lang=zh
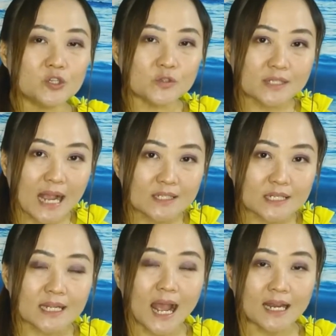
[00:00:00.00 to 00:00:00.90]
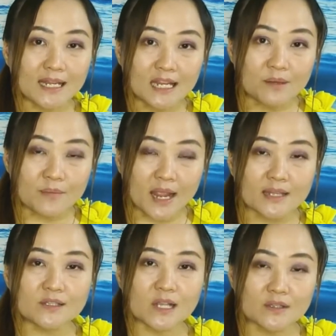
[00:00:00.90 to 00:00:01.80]
就彰显了他里
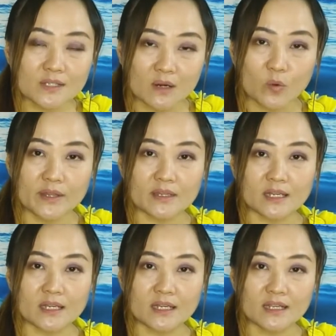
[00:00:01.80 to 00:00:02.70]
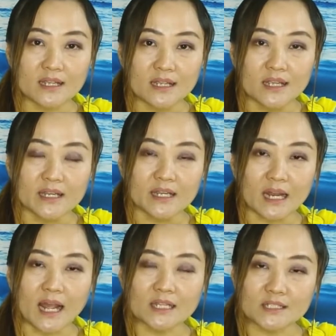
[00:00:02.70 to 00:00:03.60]
面真正问题，
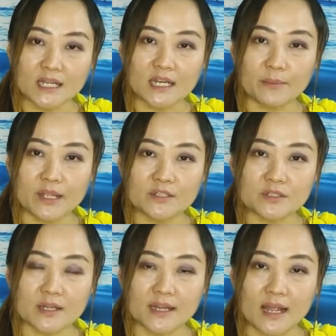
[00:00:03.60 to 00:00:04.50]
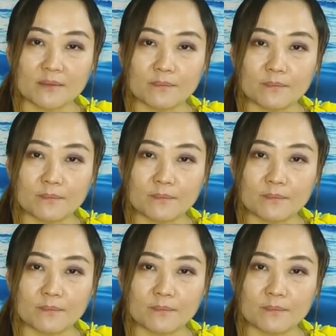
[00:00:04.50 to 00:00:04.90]
原来他心里面就怎样，